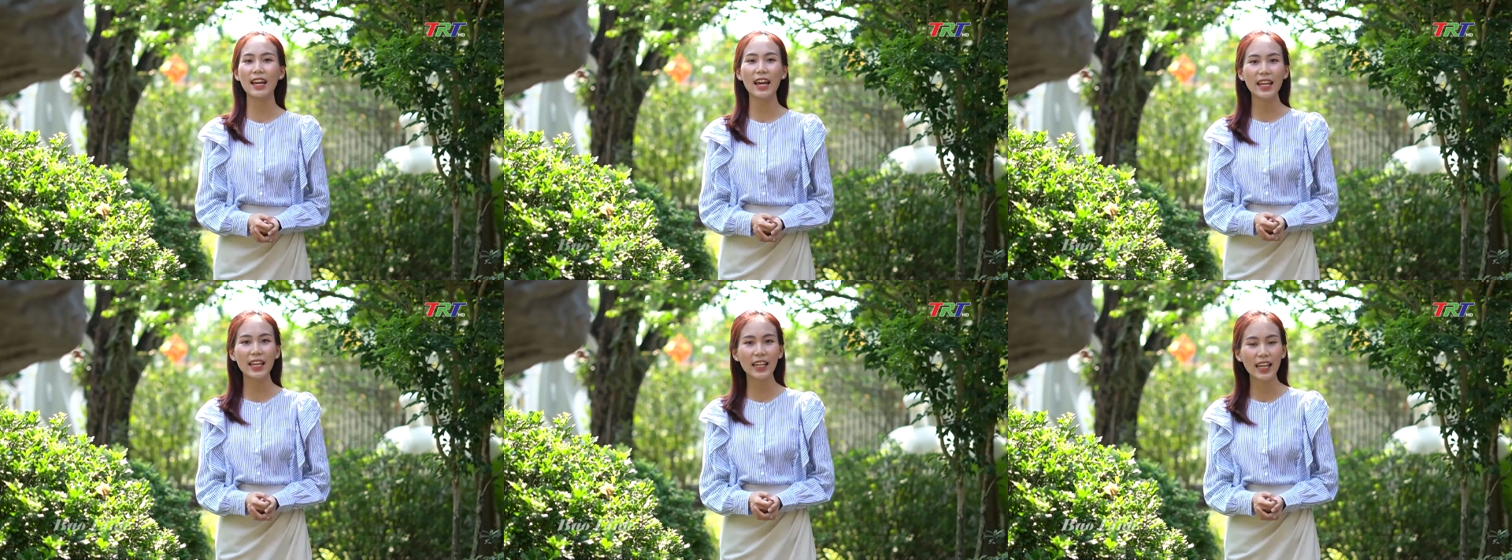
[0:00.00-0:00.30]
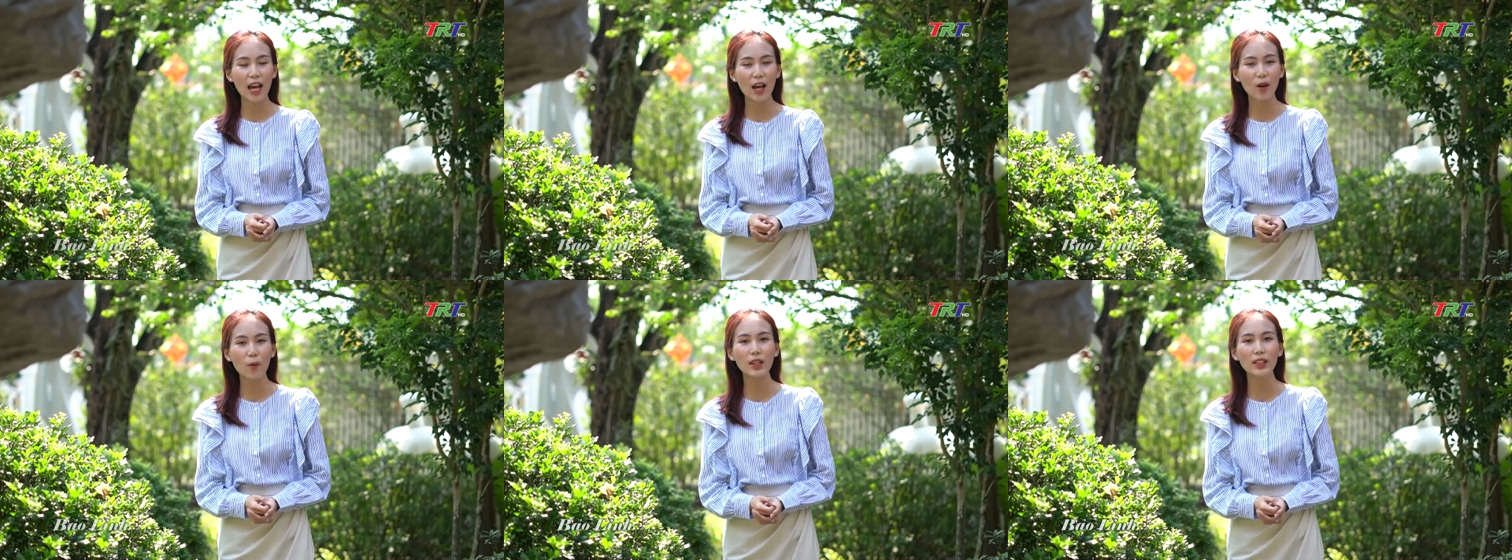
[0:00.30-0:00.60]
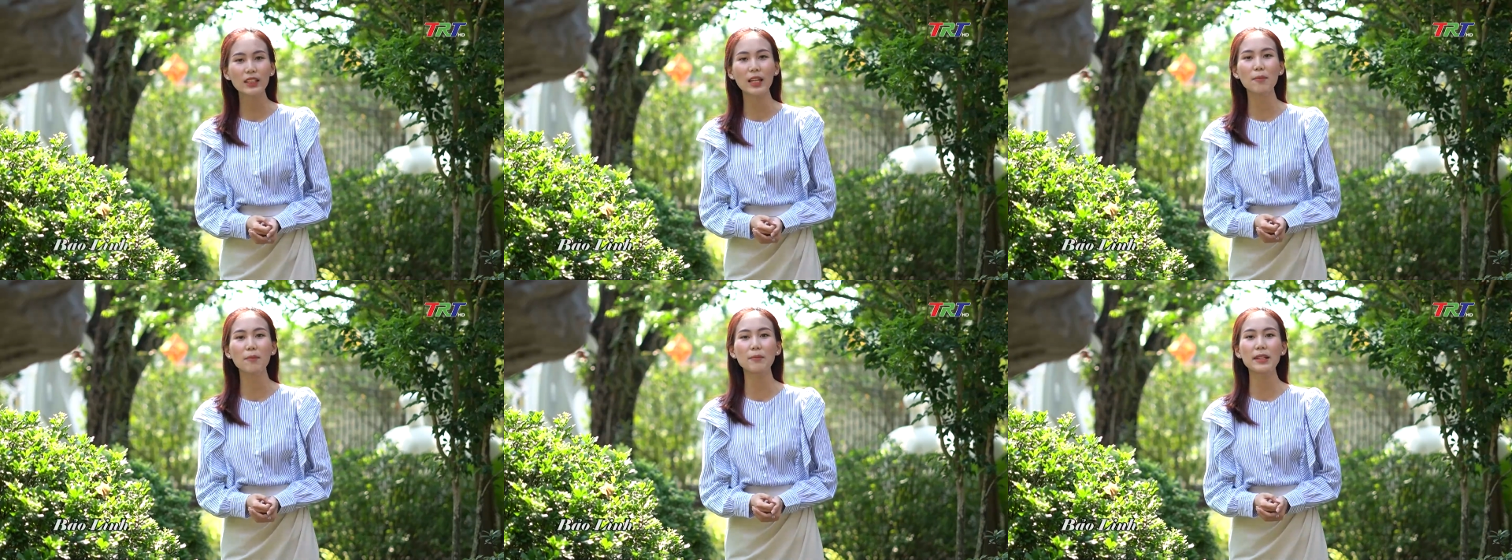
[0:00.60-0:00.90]
ngày càng
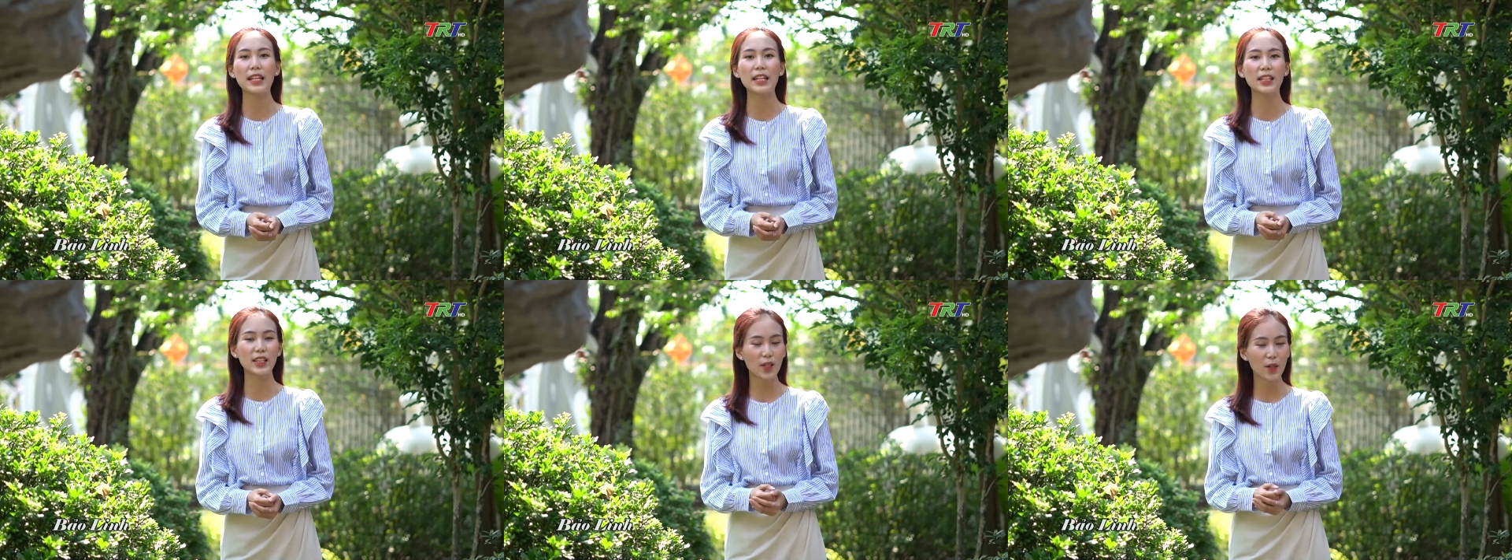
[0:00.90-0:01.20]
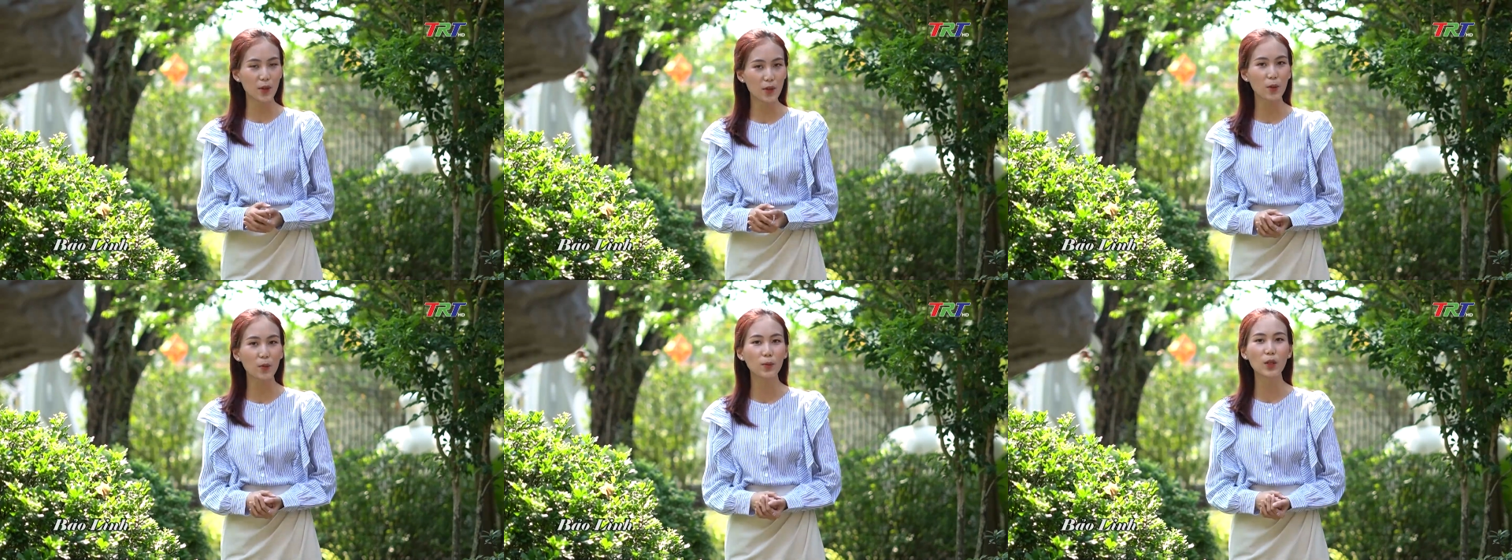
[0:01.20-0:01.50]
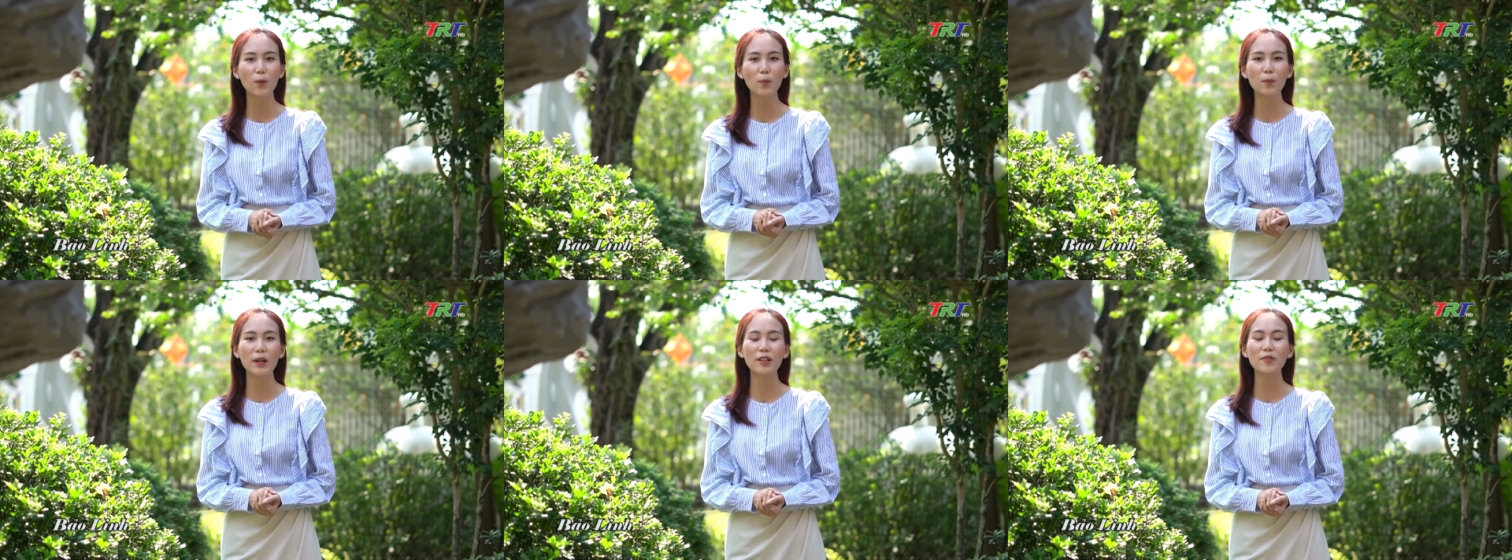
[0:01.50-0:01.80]
quan tâm đến tiêu dùng
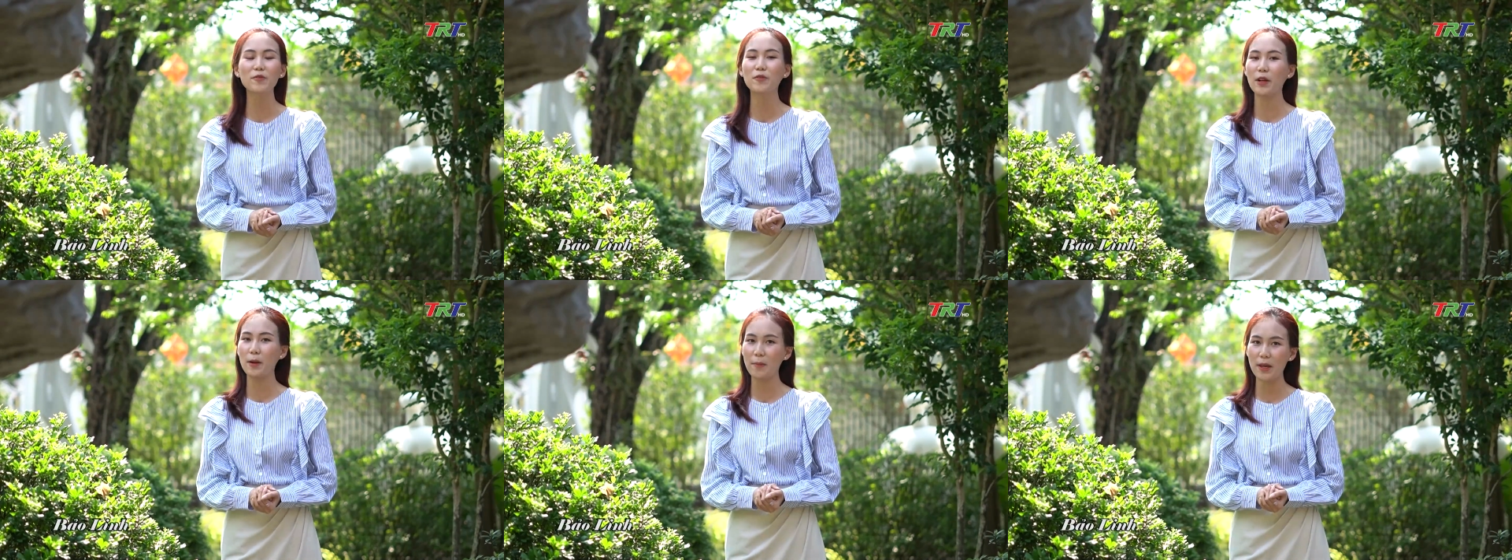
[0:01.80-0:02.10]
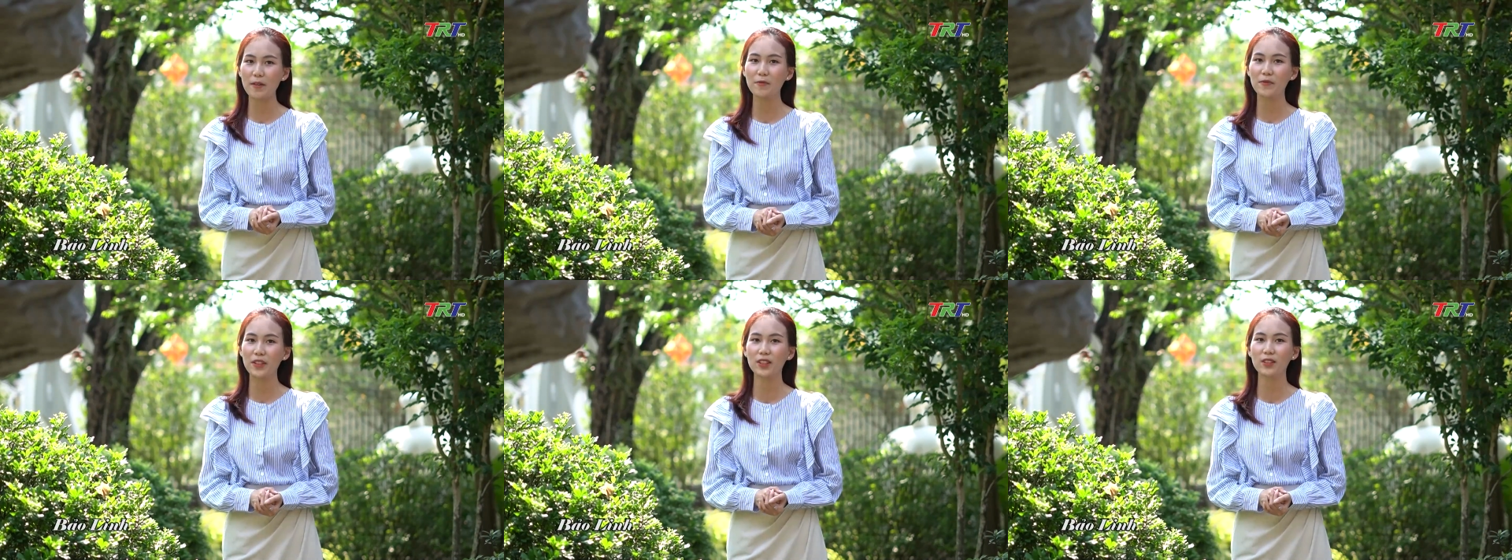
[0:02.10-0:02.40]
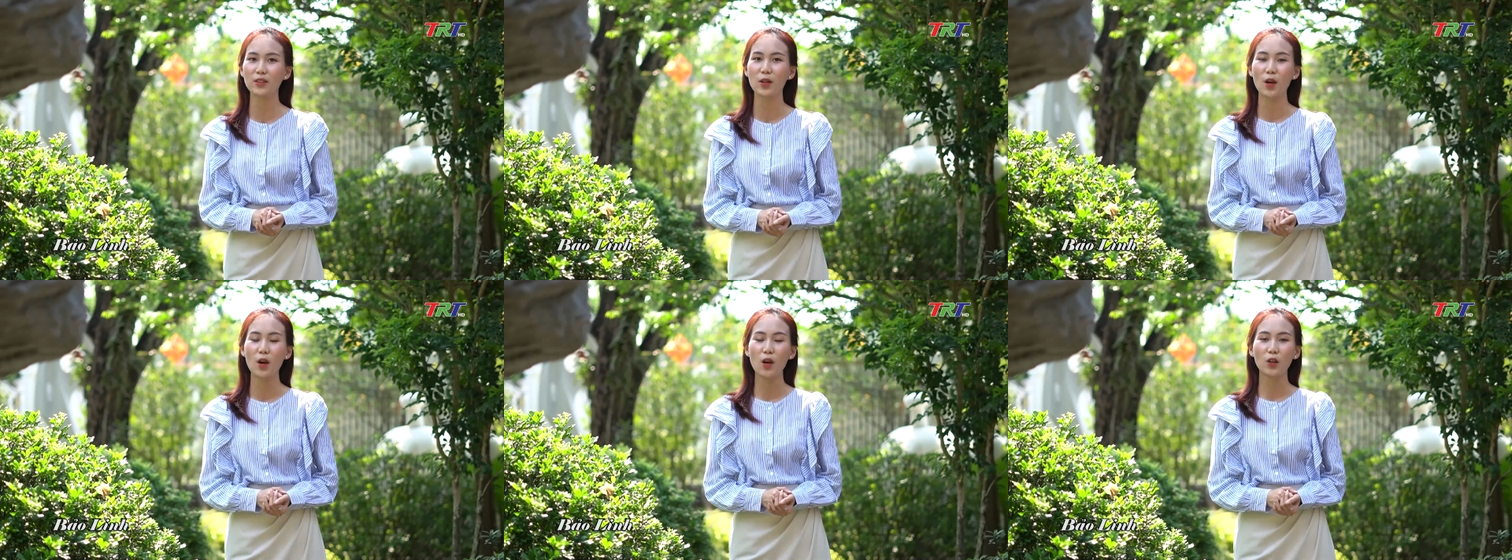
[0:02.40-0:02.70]
thông minh và bền vững